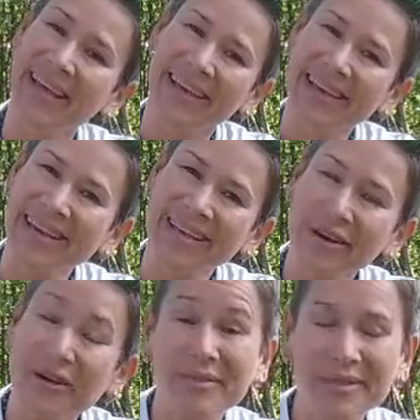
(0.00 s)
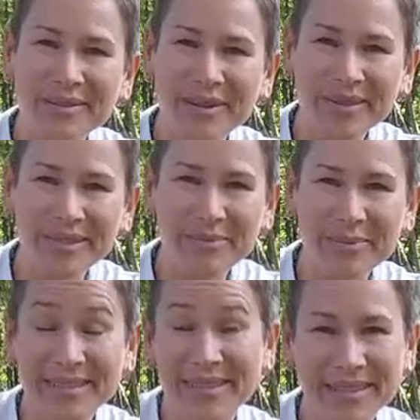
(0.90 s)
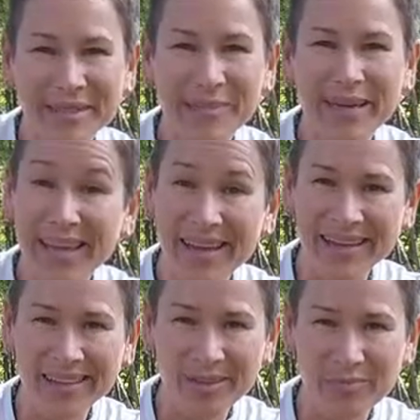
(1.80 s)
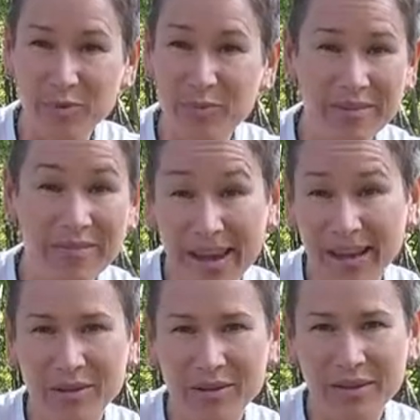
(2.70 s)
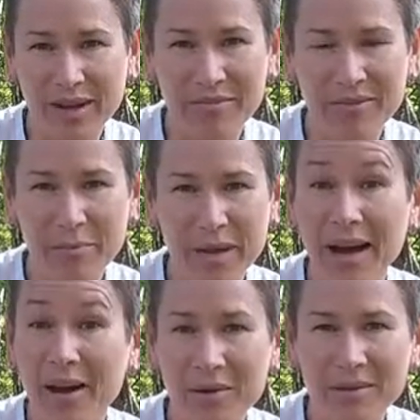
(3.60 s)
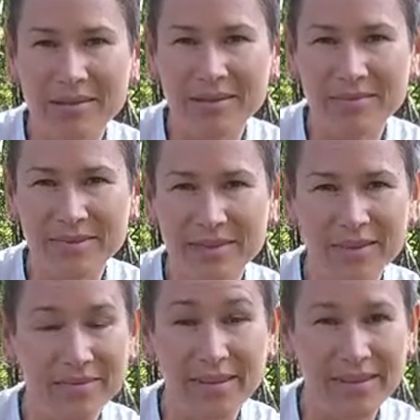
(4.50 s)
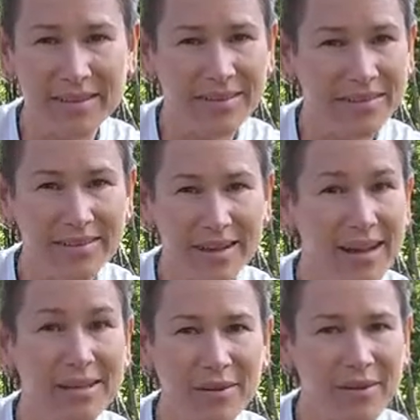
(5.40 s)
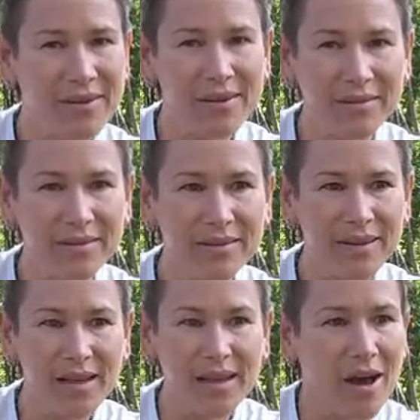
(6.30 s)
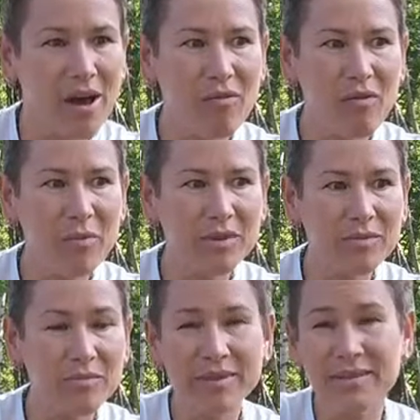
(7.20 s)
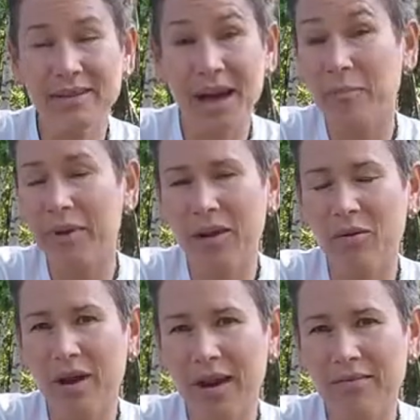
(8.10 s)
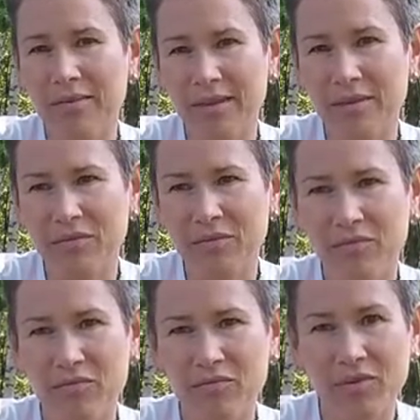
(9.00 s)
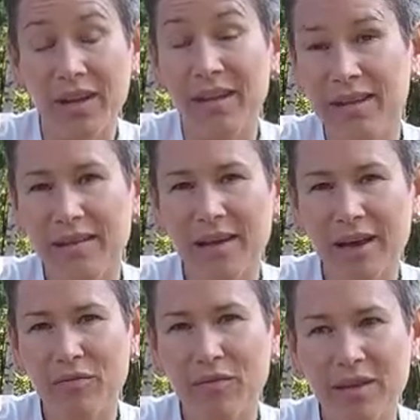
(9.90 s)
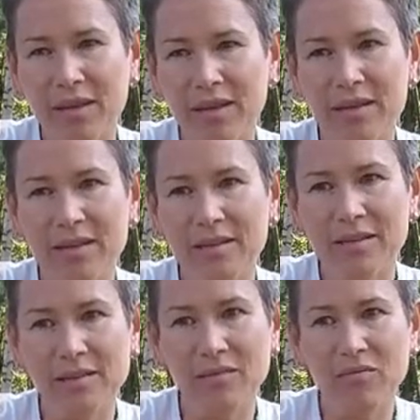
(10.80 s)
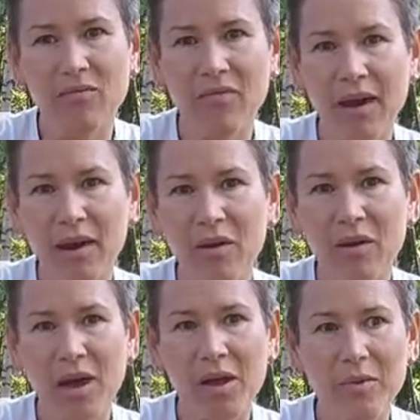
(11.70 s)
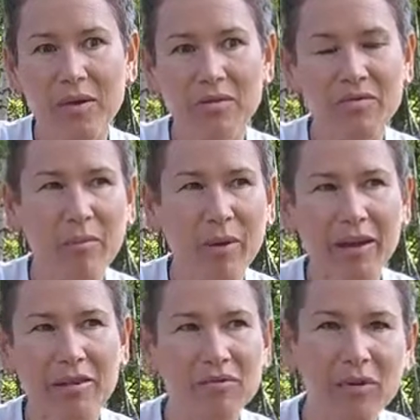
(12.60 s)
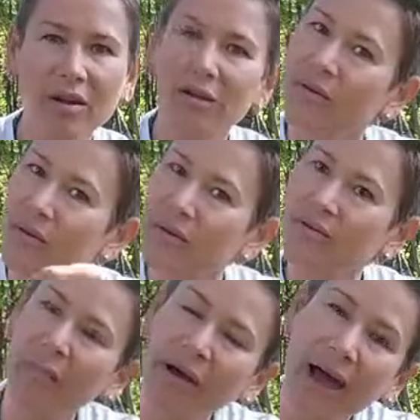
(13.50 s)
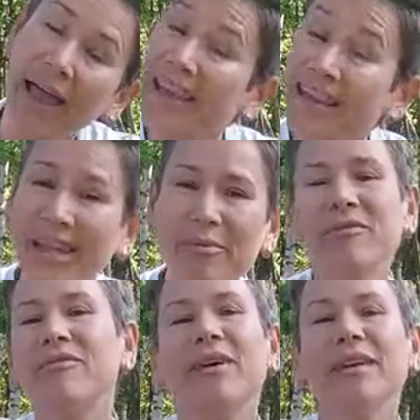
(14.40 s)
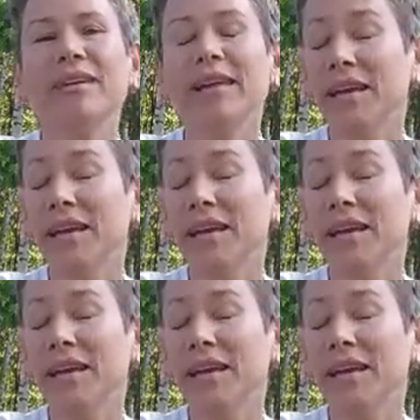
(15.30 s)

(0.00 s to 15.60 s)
Ja, ich hoffe, ich konnte dich ein bisschen inspirieren. Probier Weihrauch doch einfach mal aus. Es ist wirklich total toll und auch wenn man so ein bisschen eine Abneigung hat, vielleicht von, von der Kindheit, von der Kirche, wo Weihrauch ja immer so verbrannt wurde und mal eingenebelt wurde,